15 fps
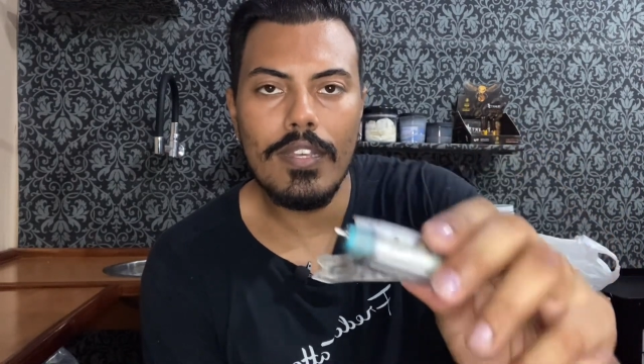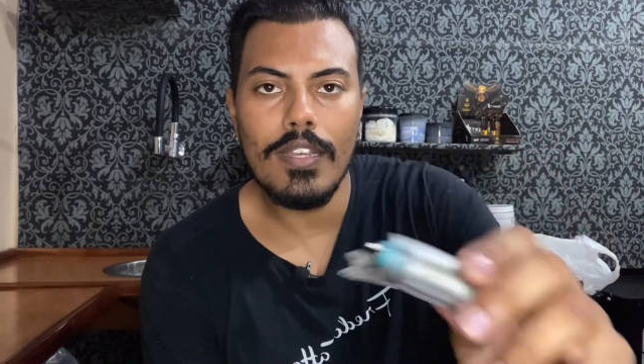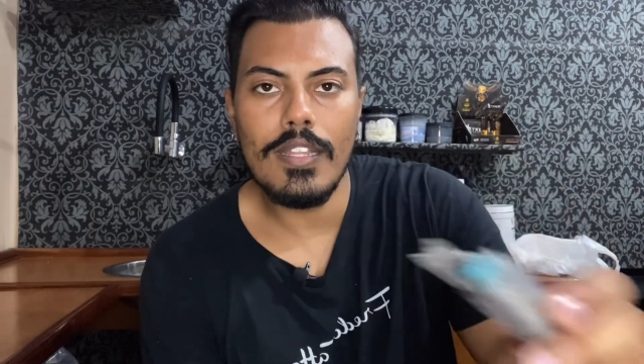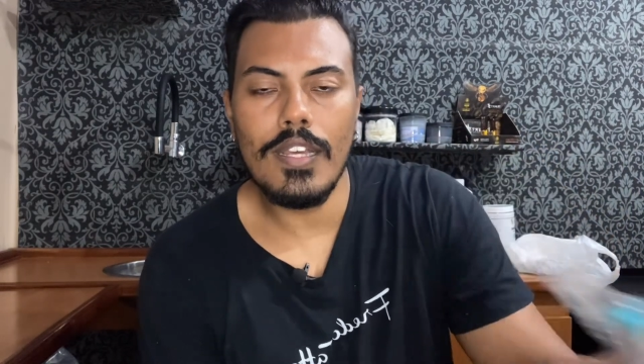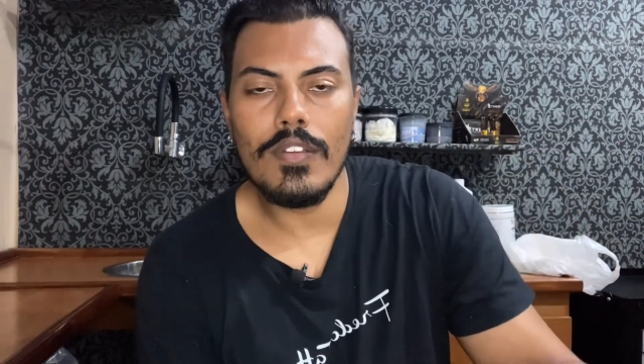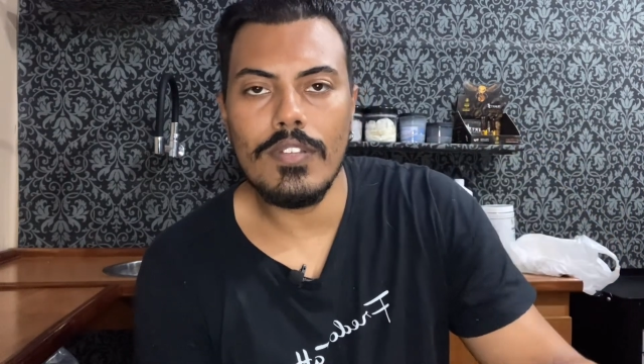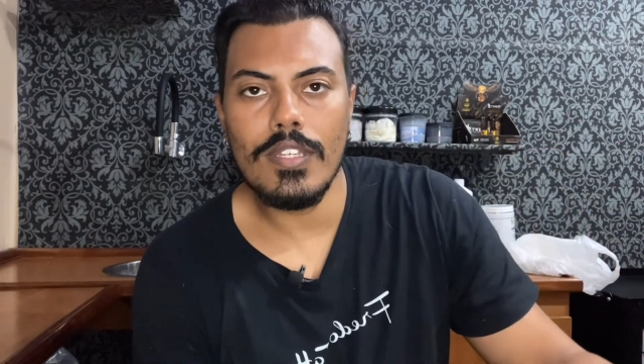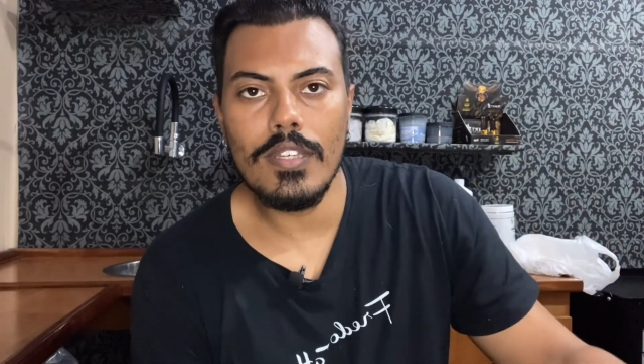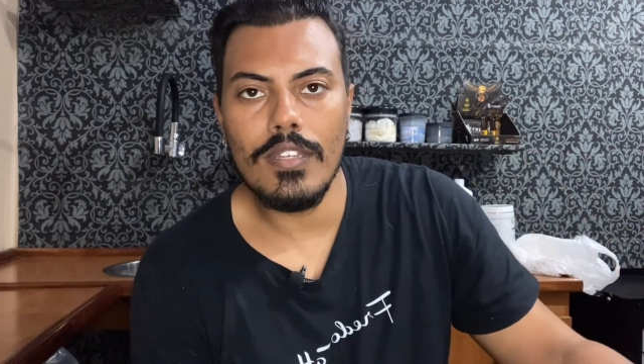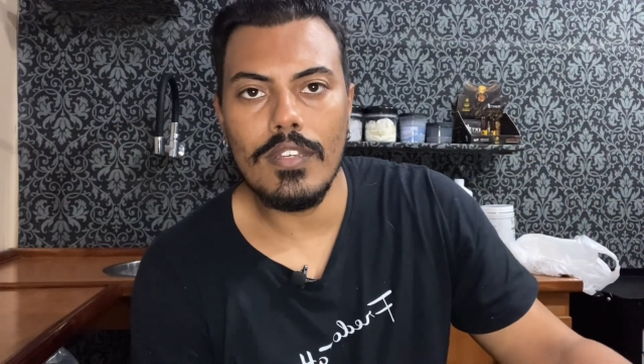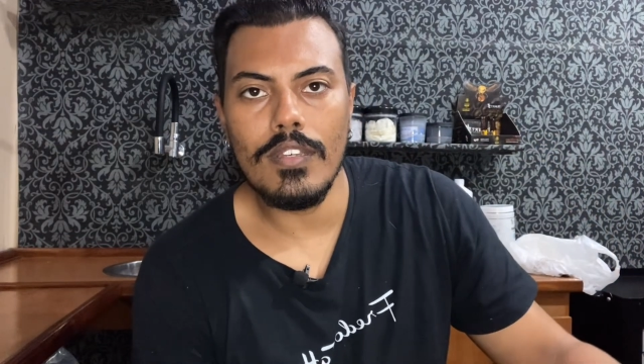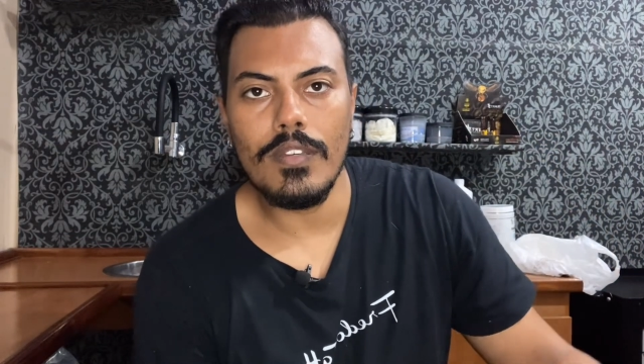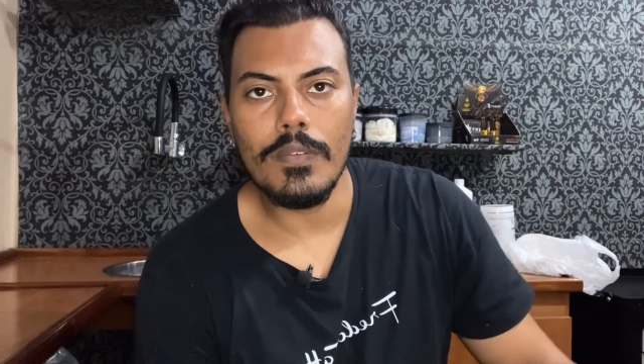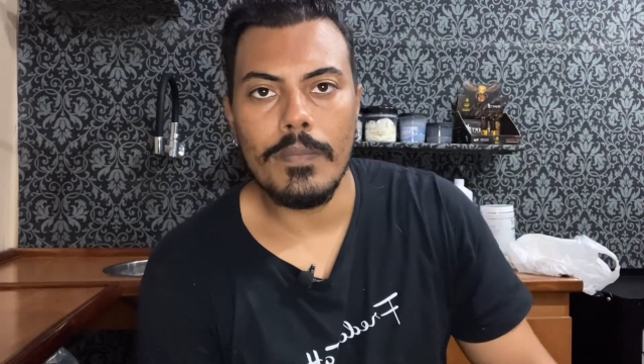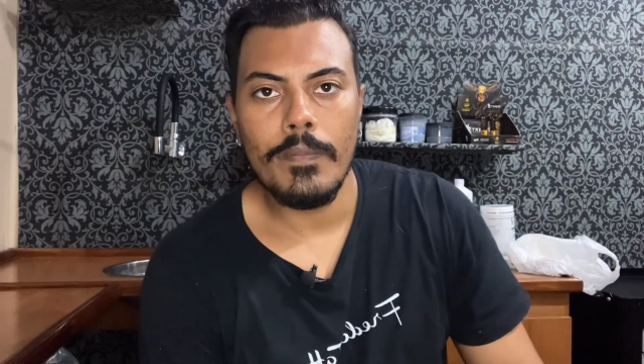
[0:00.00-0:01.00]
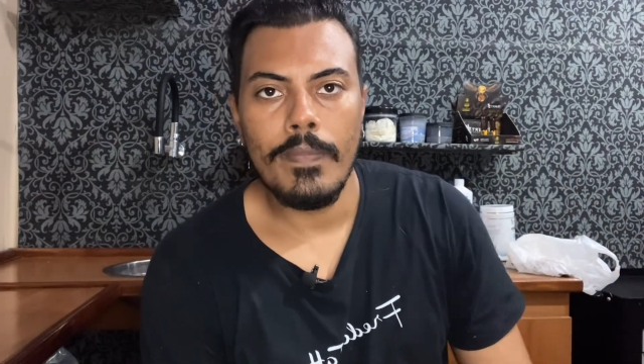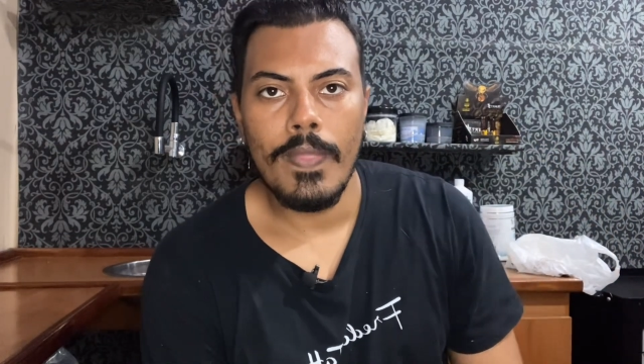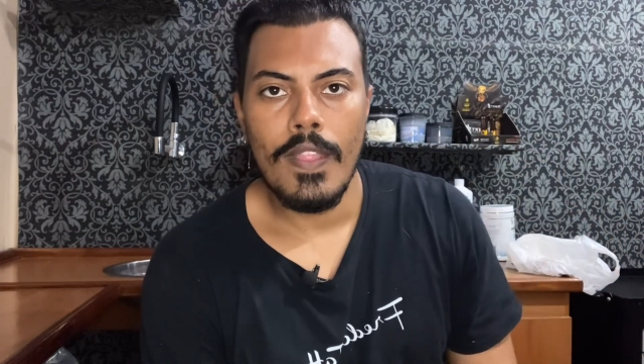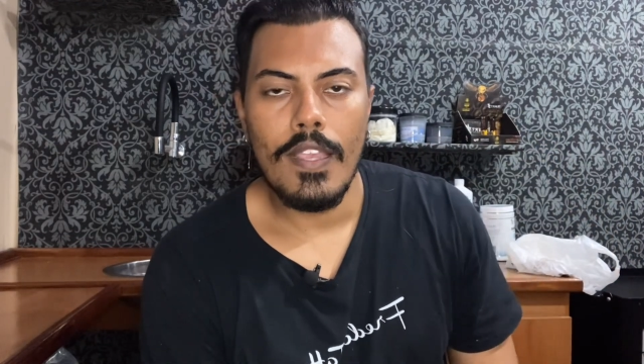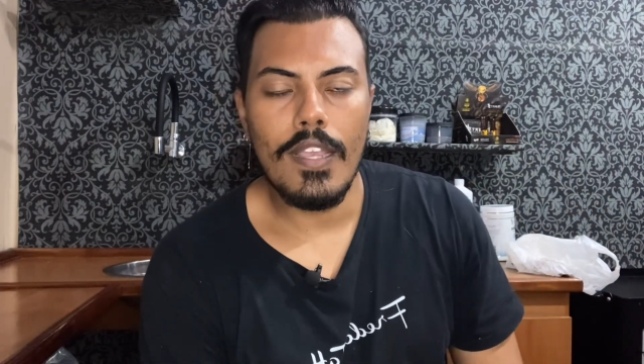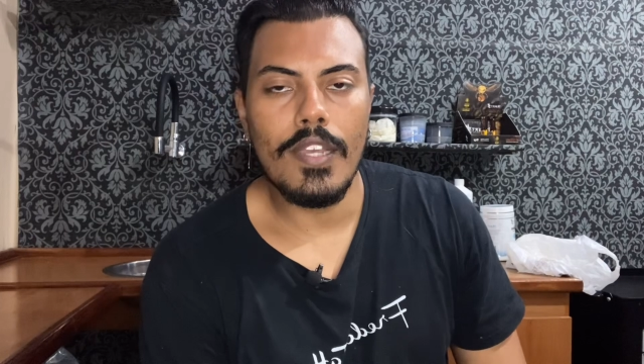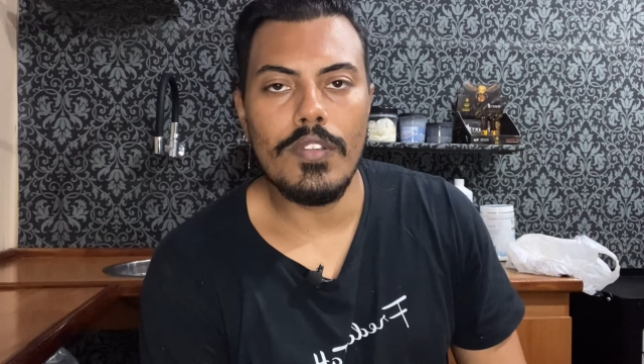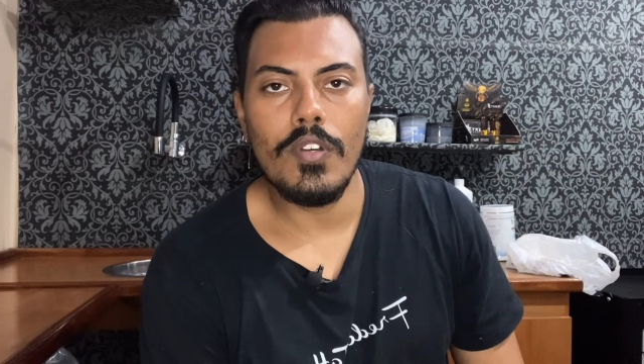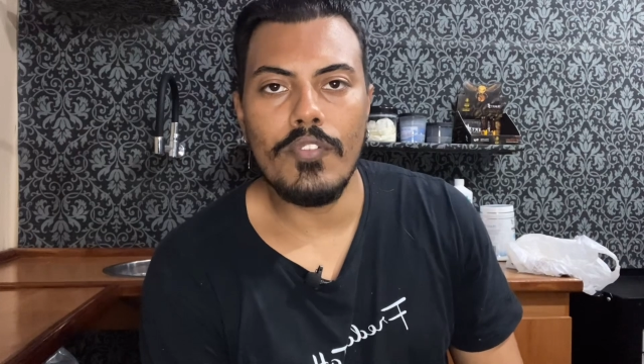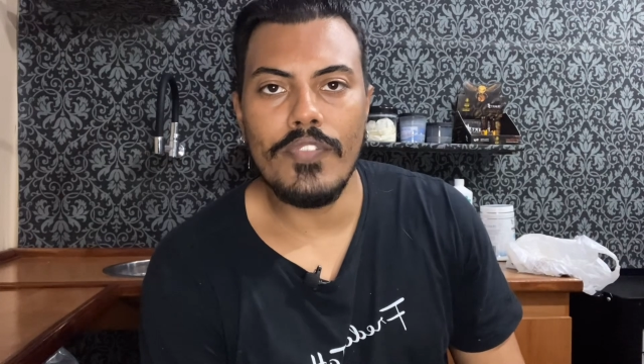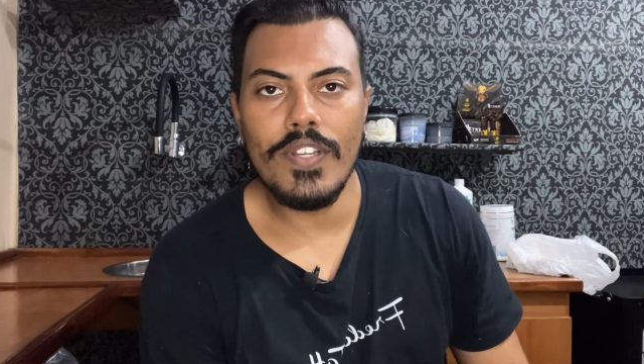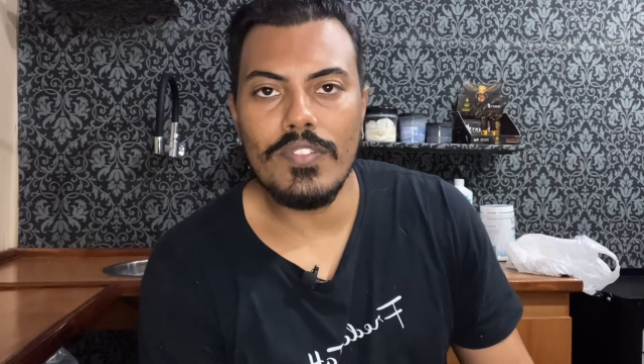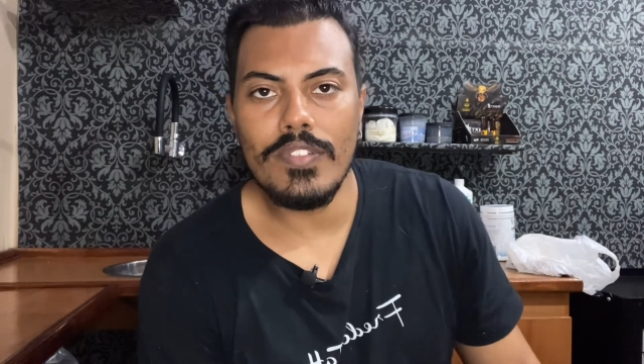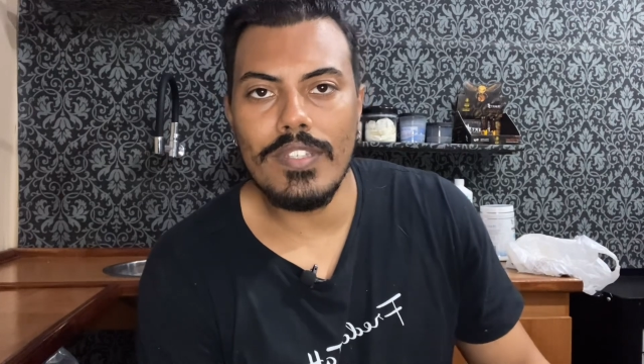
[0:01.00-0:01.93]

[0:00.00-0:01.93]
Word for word: É claro que cada um faz